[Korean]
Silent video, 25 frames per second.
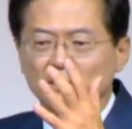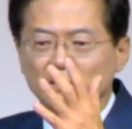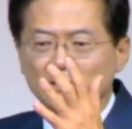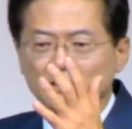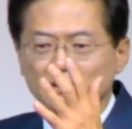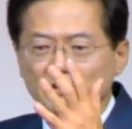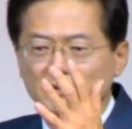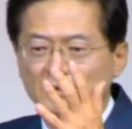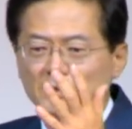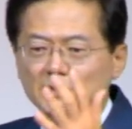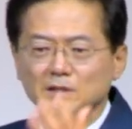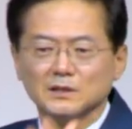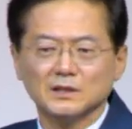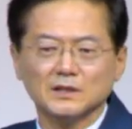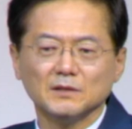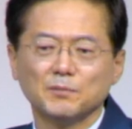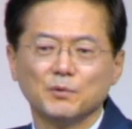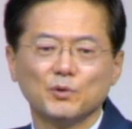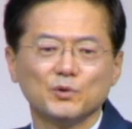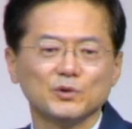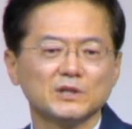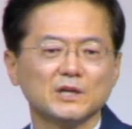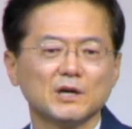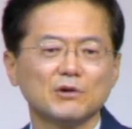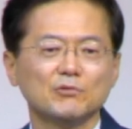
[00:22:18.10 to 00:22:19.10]
그들이
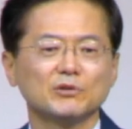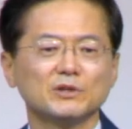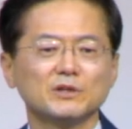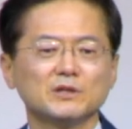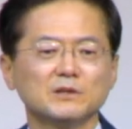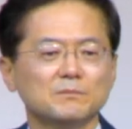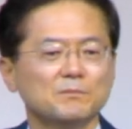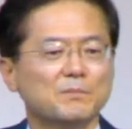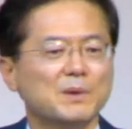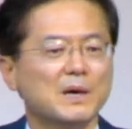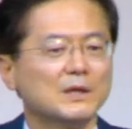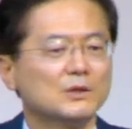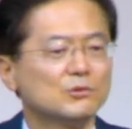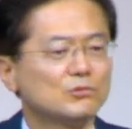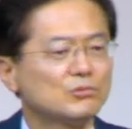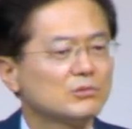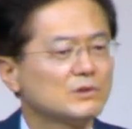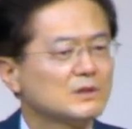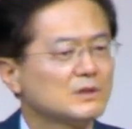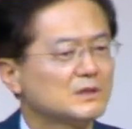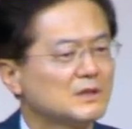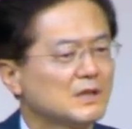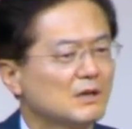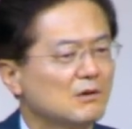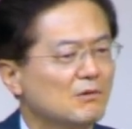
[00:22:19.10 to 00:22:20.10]
보기에 우리는
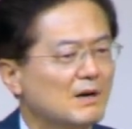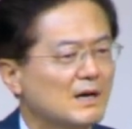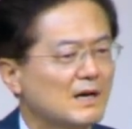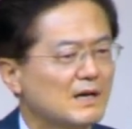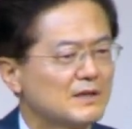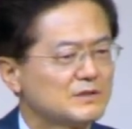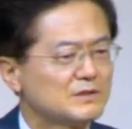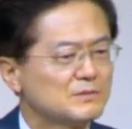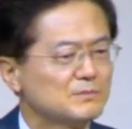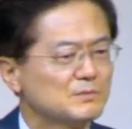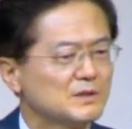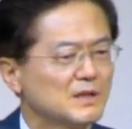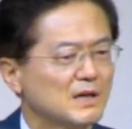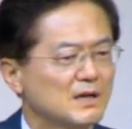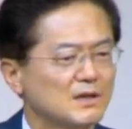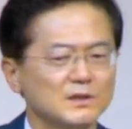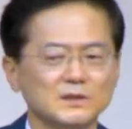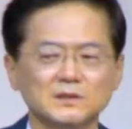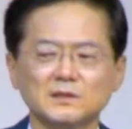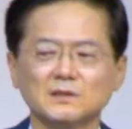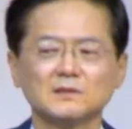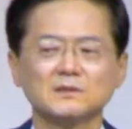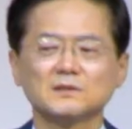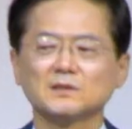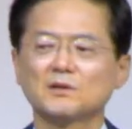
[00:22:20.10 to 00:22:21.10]
메뚜기 때와 같습니다.
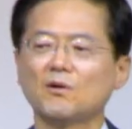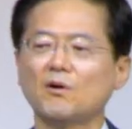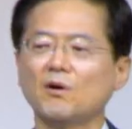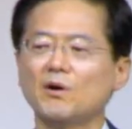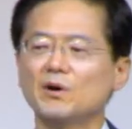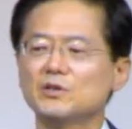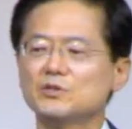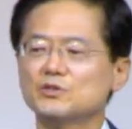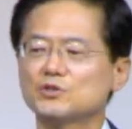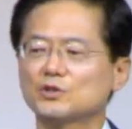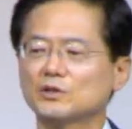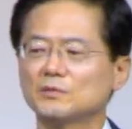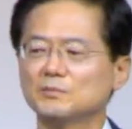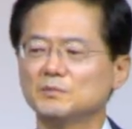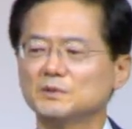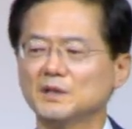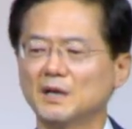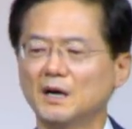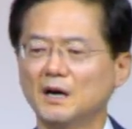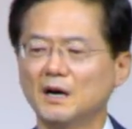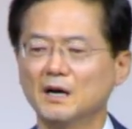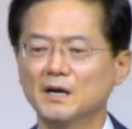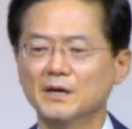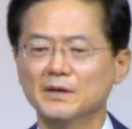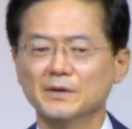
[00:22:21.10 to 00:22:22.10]
그들은
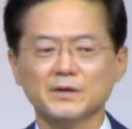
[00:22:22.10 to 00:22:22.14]
거인적입니다.